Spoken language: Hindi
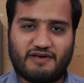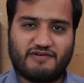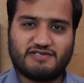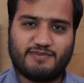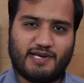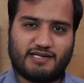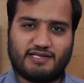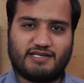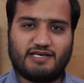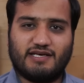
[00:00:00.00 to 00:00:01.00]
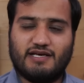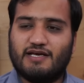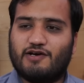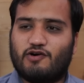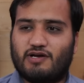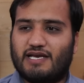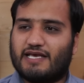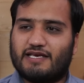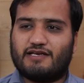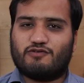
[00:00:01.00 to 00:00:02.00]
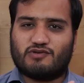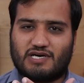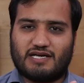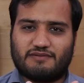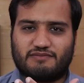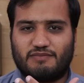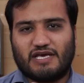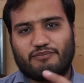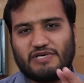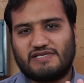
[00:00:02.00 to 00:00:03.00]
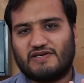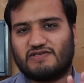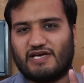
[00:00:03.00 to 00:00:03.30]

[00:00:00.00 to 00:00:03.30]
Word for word: फ्लेवर्स भी आते थे और लेकिन उनका एक बेसिक